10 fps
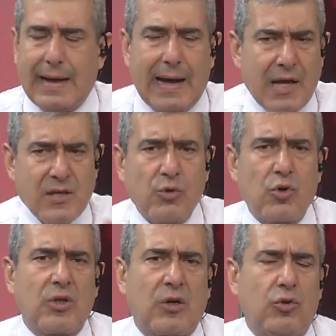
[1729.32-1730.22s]
Hangi
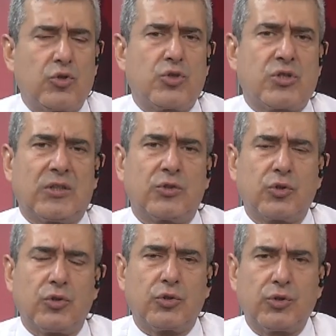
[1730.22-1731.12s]
konuda konuşursanız
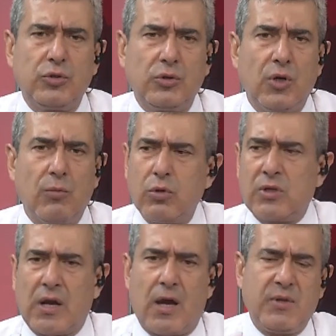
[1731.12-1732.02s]
konuşun
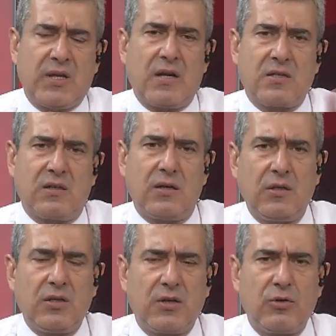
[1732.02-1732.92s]
mutlaka bir tanesine
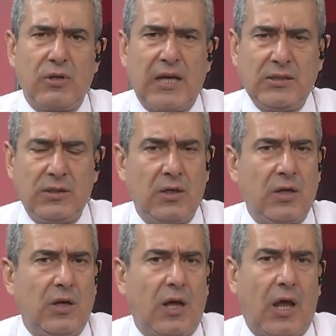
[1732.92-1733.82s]
indirgiyorlar.
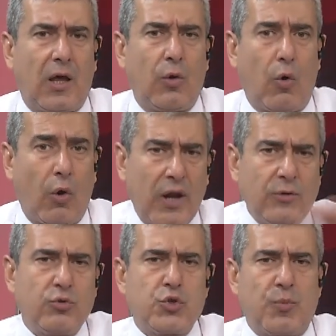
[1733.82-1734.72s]
E,
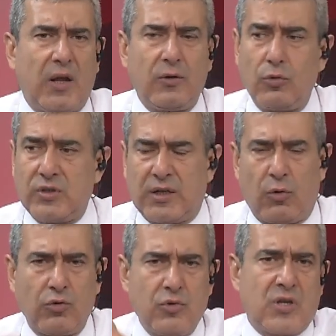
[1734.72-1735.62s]
ona düşman ya da
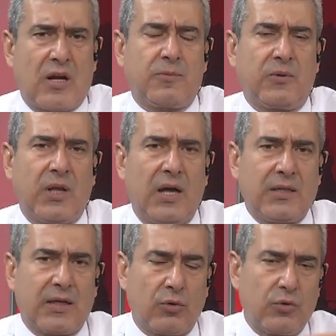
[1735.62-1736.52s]
onun tarafında
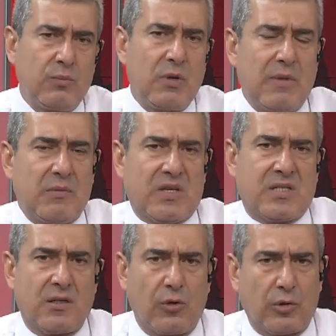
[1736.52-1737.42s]
ya da onun bilmem
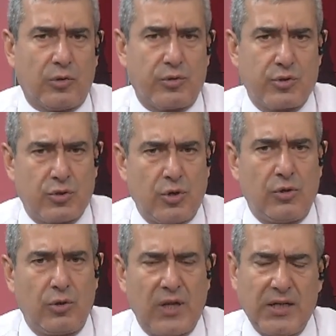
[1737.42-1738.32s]
nesinde olduğunu
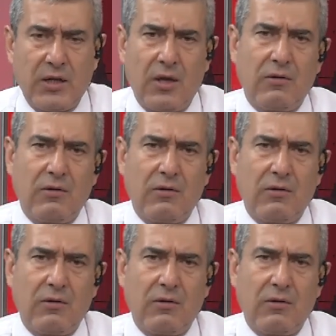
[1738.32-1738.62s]
söylüyorlar.